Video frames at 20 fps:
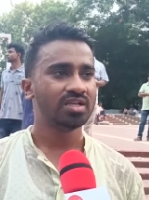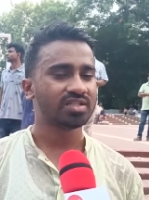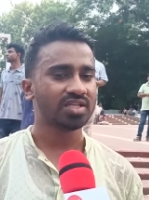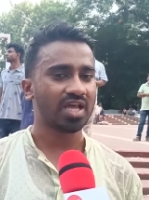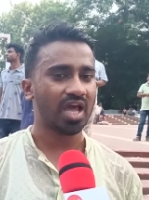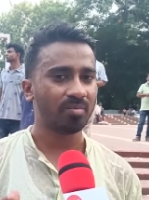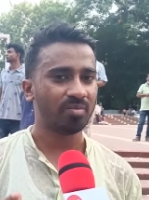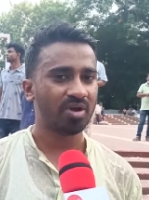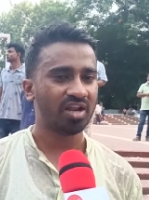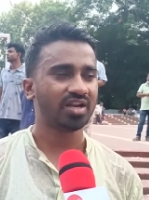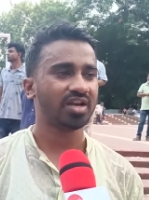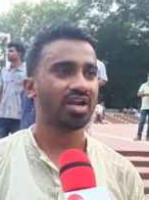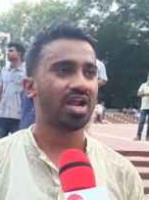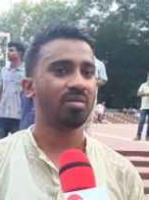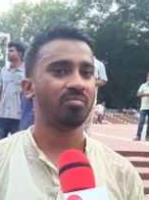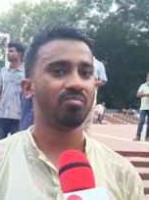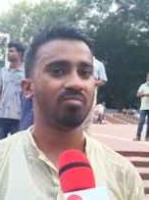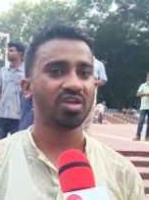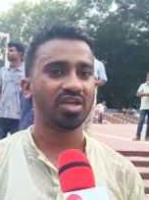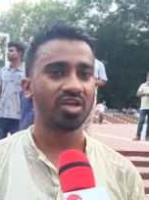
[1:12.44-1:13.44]
সাইবার
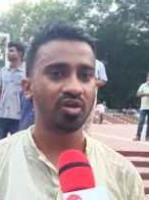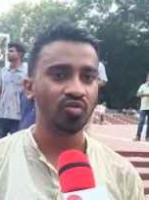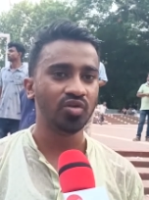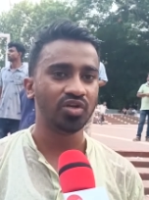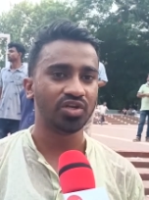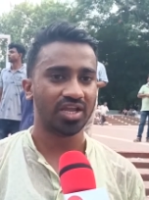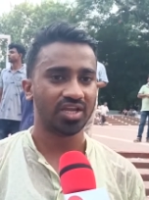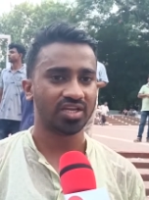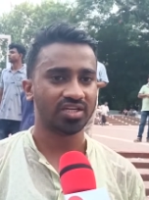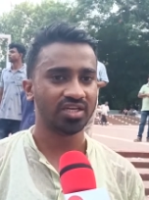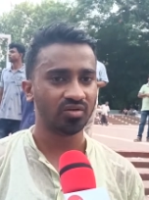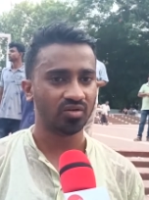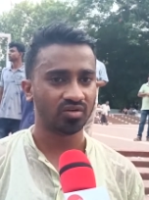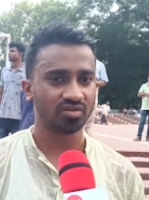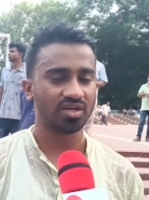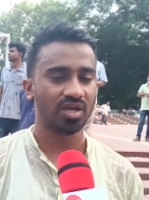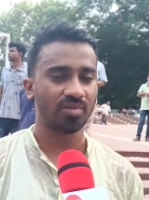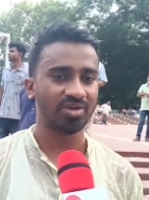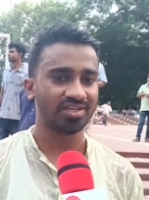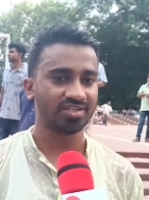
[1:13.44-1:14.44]
ক্রাইম ইউনিটে সেই
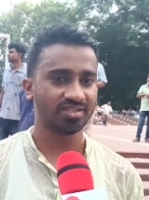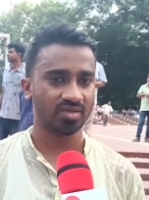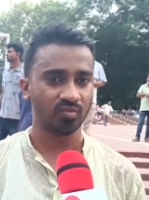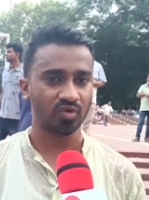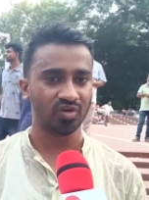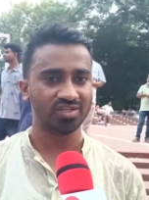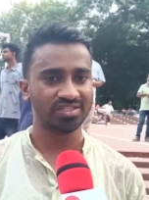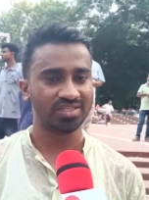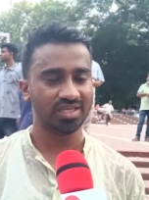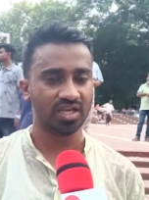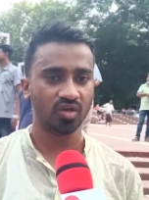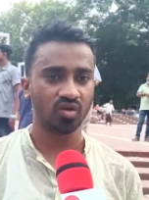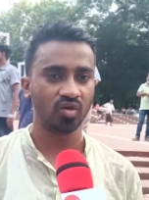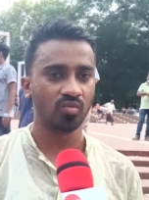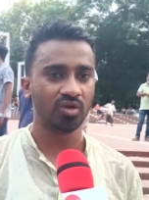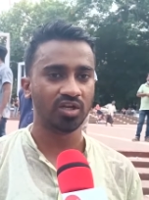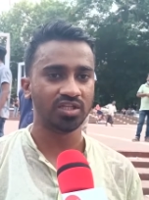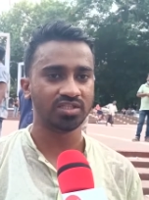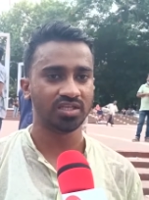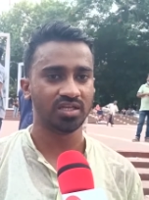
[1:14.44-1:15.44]
ঘটনা আমি আজকে বলেছি এর আগেও
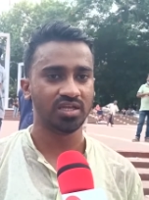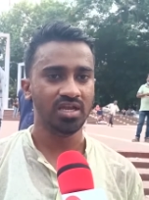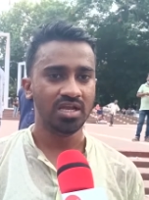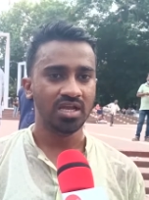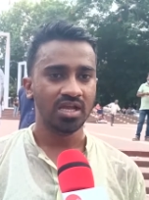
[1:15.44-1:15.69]
বলেছি